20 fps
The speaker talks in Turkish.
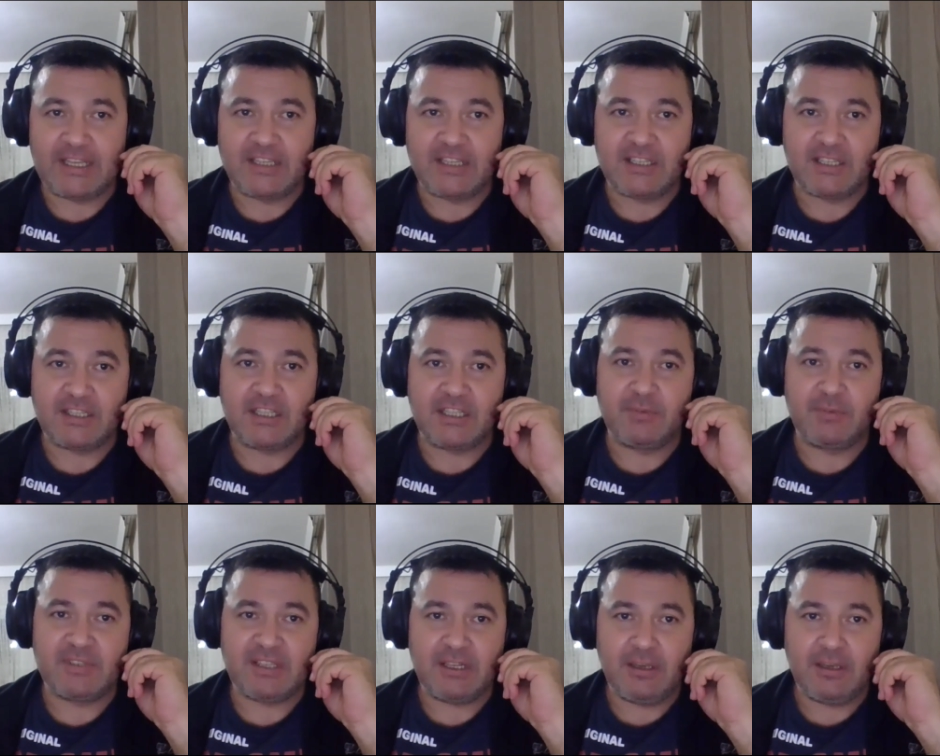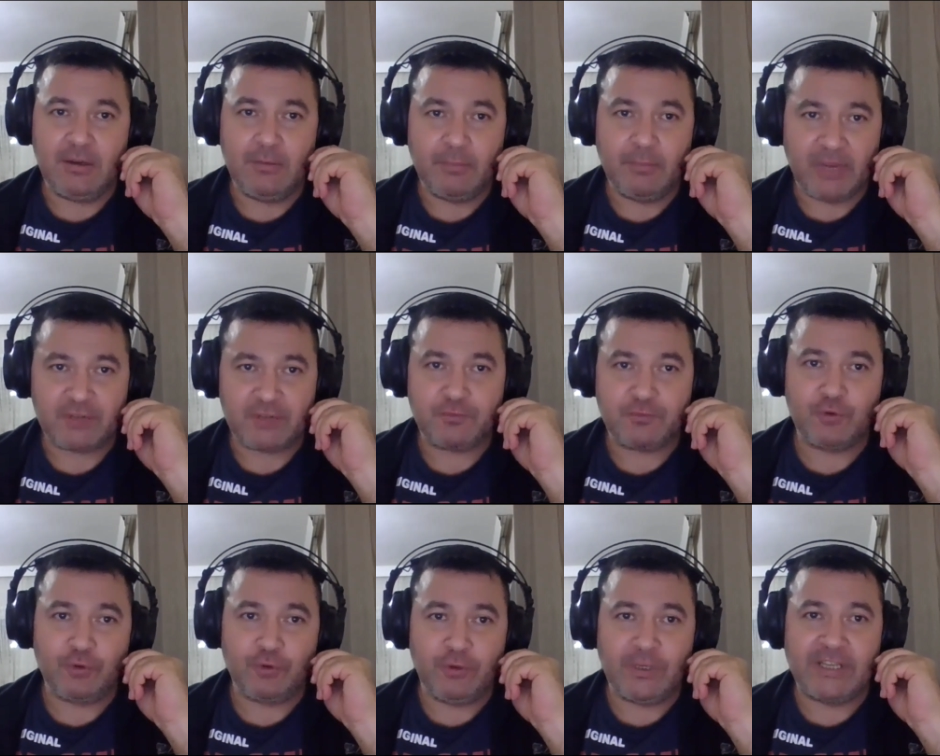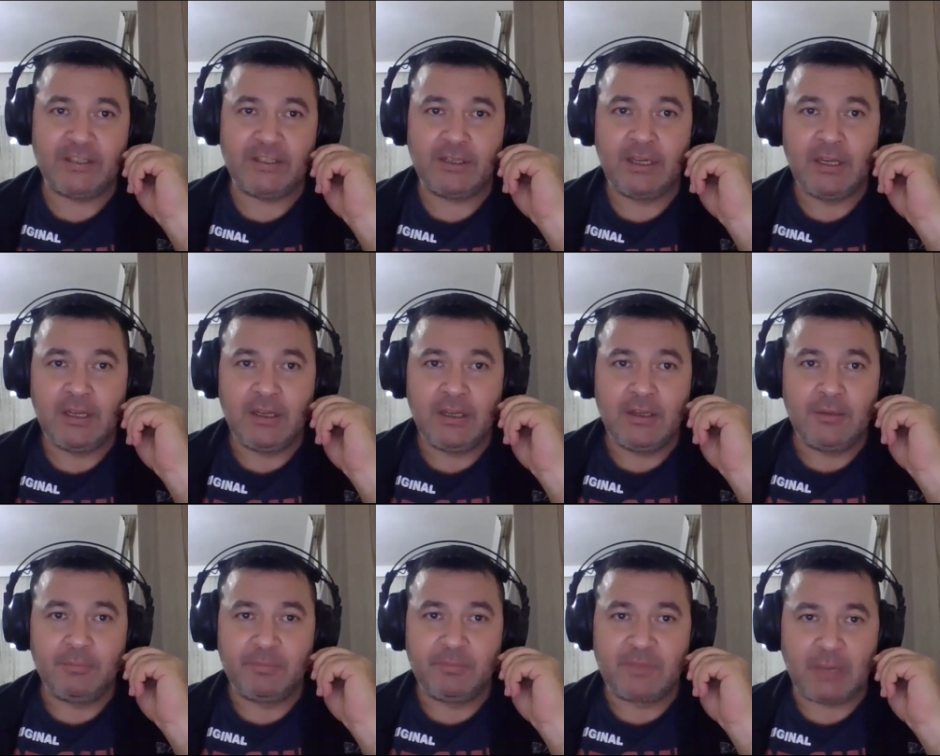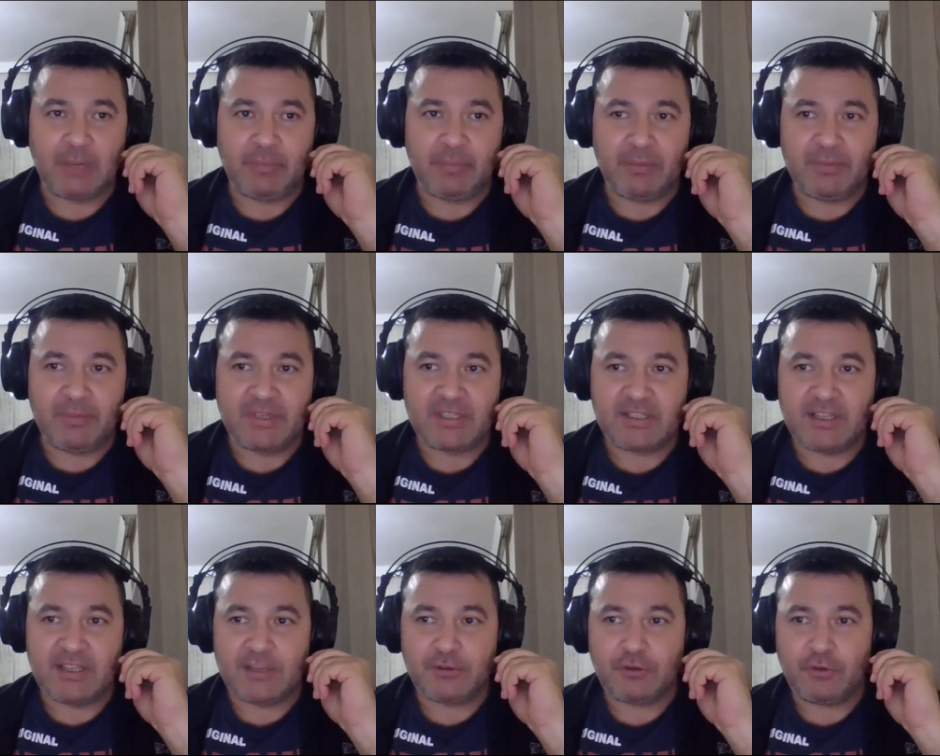gelecektir bize başvuruların kapanmasından